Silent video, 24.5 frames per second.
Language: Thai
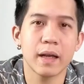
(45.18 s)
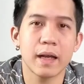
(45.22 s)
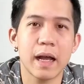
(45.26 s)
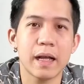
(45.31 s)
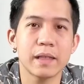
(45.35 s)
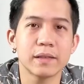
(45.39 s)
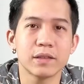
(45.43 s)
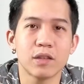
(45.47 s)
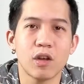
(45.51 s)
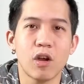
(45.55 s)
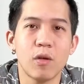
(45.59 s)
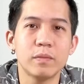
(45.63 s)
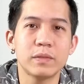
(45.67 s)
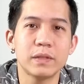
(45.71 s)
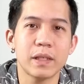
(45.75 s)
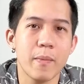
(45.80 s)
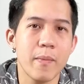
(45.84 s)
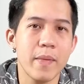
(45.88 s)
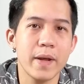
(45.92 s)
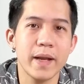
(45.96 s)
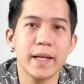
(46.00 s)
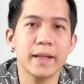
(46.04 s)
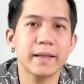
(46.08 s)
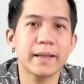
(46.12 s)
การซ้อมจะ
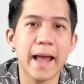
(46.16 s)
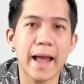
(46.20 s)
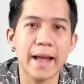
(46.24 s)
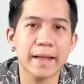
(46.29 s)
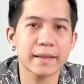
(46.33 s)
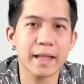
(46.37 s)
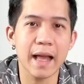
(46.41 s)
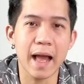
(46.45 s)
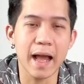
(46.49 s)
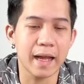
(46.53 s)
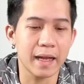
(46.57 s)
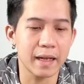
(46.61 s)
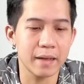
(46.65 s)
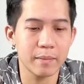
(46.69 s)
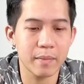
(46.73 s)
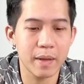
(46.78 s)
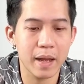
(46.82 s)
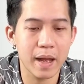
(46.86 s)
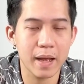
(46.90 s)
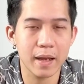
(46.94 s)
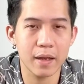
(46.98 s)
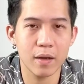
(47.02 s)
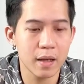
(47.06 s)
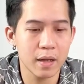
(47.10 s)
ไม่ได้แตกต่างกัน
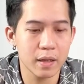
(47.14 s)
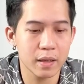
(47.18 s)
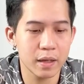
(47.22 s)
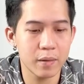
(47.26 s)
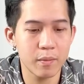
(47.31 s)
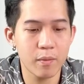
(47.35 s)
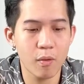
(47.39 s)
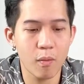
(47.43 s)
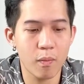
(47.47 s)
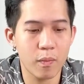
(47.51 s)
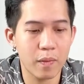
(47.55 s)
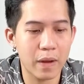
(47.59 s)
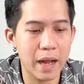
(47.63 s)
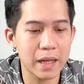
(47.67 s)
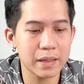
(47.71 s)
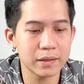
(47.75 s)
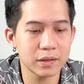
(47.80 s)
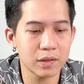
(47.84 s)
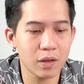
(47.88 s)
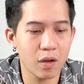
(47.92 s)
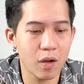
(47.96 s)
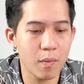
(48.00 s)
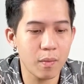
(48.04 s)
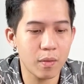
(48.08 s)
มาก ระบบการ
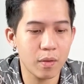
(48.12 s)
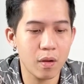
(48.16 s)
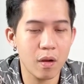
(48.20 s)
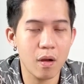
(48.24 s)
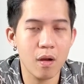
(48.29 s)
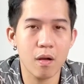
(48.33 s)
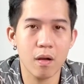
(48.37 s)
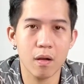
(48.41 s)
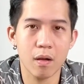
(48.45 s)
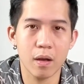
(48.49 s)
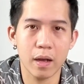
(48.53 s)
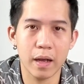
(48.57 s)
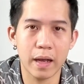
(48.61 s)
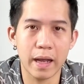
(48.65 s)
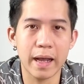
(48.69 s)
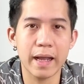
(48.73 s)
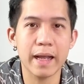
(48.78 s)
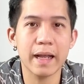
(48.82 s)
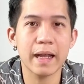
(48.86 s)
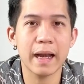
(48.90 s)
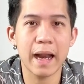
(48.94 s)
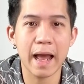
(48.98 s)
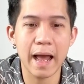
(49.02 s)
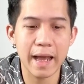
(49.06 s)
ซ้อมก็ค
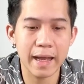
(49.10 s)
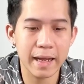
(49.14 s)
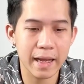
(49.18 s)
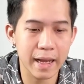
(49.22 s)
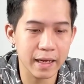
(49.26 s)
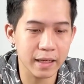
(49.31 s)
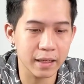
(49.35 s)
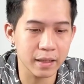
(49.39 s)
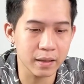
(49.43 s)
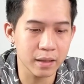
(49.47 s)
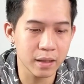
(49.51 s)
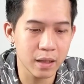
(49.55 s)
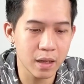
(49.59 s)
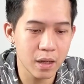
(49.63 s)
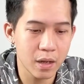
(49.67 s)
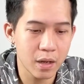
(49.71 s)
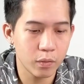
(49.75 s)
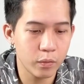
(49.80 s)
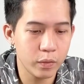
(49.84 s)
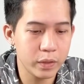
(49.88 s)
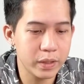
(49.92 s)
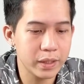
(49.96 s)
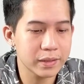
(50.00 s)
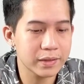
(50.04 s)
ล้ายๆกัน
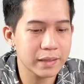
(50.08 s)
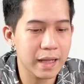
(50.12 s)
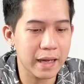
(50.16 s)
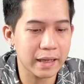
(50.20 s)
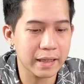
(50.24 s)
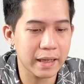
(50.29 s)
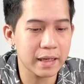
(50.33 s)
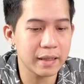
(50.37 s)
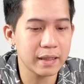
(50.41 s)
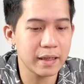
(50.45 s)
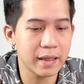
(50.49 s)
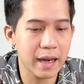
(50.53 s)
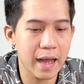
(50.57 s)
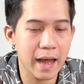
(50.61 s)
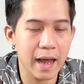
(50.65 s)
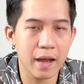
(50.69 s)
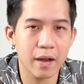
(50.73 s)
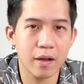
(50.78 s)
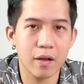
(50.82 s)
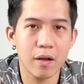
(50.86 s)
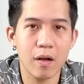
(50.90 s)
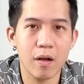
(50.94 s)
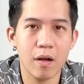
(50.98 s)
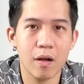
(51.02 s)
วิทยาศาสตร์การกีฬา
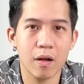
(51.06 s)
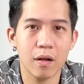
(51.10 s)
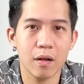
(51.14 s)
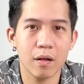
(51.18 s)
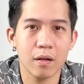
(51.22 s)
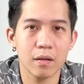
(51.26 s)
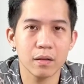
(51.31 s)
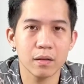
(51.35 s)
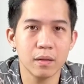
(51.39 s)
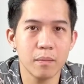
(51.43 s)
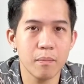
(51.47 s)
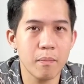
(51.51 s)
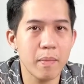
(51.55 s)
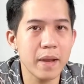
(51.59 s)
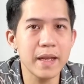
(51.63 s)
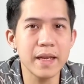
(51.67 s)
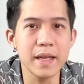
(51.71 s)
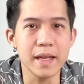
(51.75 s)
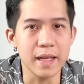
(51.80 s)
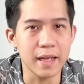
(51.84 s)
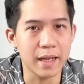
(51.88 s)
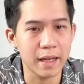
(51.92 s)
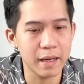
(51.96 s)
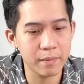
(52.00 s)
ก็ไม่
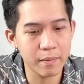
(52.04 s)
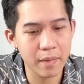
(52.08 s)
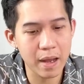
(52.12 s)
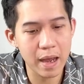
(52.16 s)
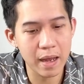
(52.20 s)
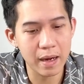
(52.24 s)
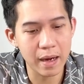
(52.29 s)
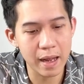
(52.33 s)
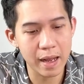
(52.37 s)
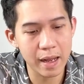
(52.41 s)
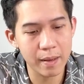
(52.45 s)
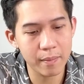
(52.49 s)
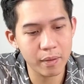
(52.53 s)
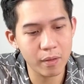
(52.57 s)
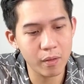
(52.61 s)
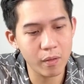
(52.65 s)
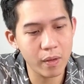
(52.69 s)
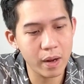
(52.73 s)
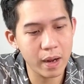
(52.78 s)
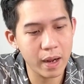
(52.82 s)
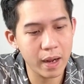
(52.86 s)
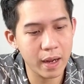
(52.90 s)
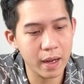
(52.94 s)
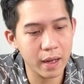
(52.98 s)
หนีกันมากแล้วเพราะ
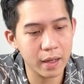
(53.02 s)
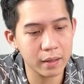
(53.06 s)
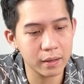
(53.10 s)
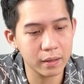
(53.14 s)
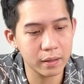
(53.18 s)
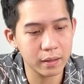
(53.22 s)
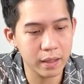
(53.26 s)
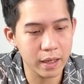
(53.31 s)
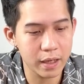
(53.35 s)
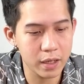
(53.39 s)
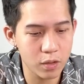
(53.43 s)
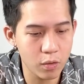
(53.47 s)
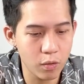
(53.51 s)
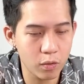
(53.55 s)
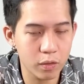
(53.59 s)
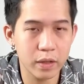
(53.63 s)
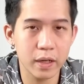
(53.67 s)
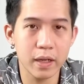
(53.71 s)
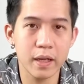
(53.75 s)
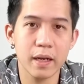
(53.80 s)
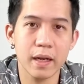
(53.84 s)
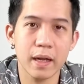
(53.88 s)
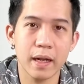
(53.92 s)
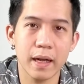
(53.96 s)
ว่าในยุค
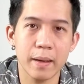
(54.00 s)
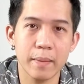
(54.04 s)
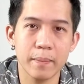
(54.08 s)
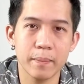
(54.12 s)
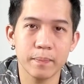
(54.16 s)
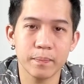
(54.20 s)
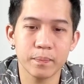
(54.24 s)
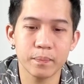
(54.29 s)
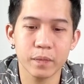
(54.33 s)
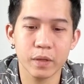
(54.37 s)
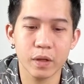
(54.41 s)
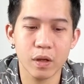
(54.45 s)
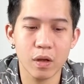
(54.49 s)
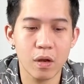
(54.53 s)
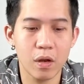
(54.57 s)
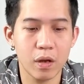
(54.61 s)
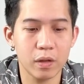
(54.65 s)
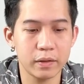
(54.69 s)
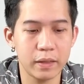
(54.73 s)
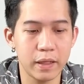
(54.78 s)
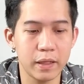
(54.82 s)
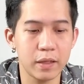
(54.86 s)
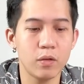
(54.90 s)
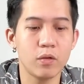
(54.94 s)
นี้นะครับ ก็
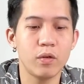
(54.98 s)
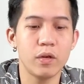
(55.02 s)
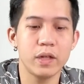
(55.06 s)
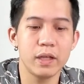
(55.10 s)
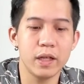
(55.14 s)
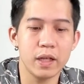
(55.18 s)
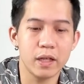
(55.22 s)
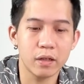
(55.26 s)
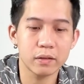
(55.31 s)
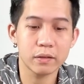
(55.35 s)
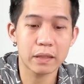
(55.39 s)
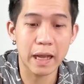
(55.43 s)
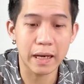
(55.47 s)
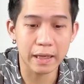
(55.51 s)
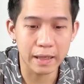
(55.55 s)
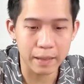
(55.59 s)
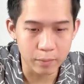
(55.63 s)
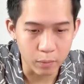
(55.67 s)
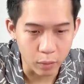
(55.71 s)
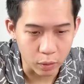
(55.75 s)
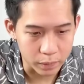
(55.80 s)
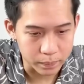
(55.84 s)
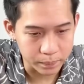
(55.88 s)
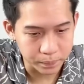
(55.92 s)
เทคโนโลยีก็ทันกั
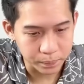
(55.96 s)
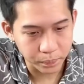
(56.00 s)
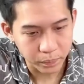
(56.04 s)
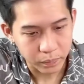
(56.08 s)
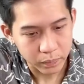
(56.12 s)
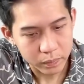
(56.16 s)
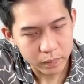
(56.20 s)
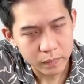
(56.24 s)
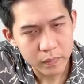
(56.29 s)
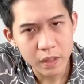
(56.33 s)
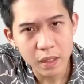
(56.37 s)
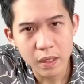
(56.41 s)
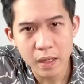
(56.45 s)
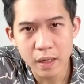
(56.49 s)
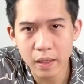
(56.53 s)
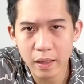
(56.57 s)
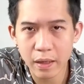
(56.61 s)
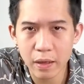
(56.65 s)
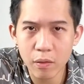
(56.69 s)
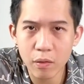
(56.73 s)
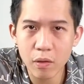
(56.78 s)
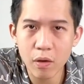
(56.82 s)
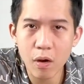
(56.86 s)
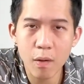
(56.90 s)
นหมด
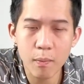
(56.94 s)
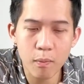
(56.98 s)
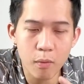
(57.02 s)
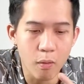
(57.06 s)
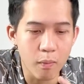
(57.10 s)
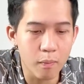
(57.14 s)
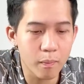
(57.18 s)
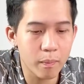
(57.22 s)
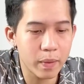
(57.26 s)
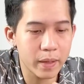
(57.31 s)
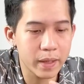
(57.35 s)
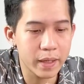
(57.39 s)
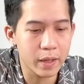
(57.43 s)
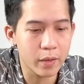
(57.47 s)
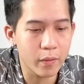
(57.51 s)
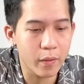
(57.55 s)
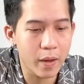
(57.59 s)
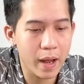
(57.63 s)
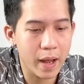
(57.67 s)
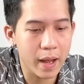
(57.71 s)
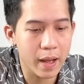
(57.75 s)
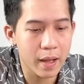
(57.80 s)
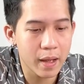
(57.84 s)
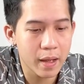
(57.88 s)
แล้วก็ผมพอดี
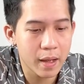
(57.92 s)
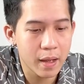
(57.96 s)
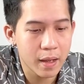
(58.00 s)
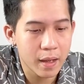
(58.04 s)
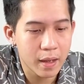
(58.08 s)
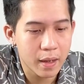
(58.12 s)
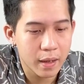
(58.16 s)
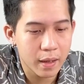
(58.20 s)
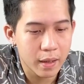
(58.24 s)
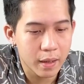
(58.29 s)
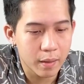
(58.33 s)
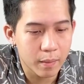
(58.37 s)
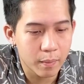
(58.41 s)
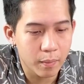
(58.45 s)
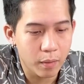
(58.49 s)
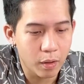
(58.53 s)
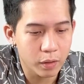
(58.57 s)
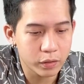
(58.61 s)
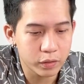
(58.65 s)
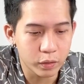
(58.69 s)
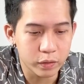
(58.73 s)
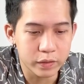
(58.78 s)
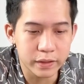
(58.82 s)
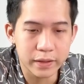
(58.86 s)
ว่า พ
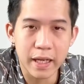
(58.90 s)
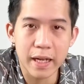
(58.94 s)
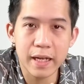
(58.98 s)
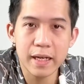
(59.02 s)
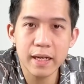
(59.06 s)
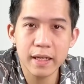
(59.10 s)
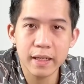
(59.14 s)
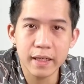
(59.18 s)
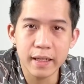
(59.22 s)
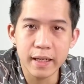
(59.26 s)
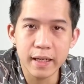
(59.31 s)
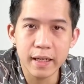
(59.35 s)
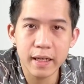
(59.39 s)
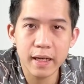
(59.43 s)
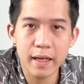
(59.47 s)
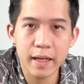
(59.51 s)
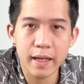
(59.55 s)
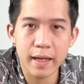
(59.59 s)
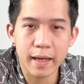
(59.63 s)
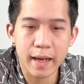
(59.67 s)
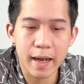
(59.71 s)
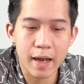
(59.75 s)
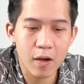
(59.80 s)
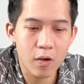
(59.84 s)
อสนใจเรื่องนี้ก็เล
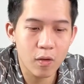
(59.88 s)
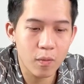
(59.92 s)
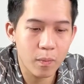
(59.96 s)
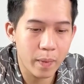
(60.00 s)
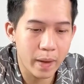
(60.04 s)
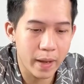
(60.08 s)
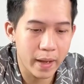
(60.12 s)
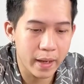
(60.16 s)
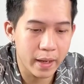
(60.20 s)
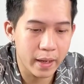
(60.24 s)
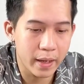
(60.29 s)
ยเข้าไป